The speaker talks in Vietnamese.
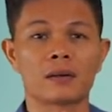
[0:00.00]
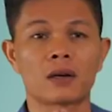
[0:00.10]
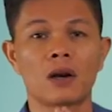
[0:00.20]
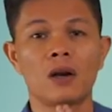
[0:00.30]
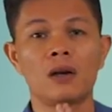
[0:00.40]

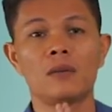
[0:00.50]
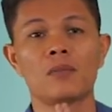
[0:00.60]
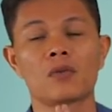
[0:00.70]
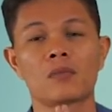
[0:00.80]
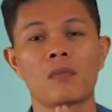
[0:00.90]
Có
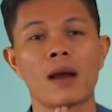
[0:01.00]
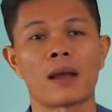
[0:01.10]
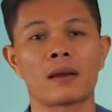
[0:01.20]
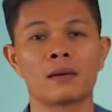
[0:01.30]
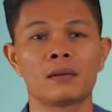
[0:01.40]
một
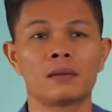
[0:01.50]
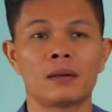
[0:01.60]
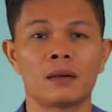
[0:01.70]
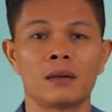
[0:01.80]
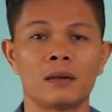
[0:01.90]
bạn
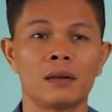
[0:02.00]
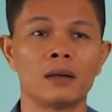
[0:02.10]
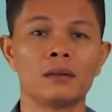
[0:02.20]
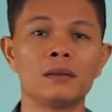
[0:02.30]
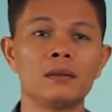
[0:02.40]

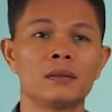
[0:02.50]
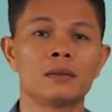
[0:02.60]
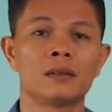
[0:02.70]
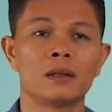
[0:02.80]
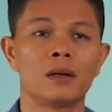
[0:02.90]
nữ,
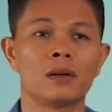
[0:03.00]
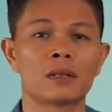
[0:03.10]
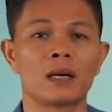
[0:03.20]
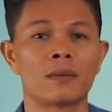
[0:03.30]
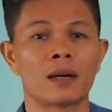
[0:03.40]
ok
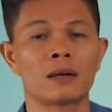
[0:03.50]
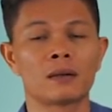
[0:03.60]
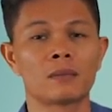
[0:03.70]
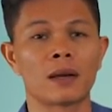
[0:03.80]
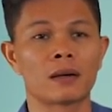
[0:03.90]
mà
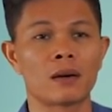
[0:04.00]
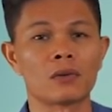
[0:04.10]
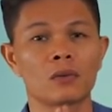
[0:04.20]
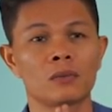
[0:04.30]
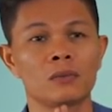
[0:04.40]
bạn nói
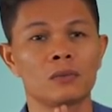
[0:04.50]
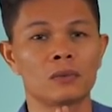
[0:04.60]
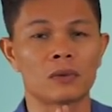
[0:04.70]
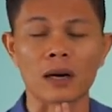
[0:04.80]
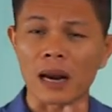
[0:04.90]
chung
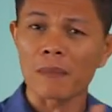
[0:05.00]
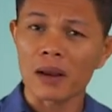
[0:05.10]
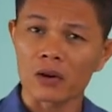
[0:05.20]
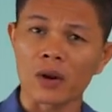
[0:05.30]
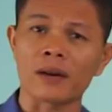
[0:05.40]
rất là đam mê
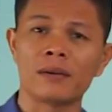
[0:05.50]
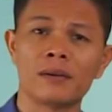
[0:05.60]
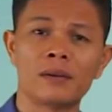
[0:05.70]
kinh doanh,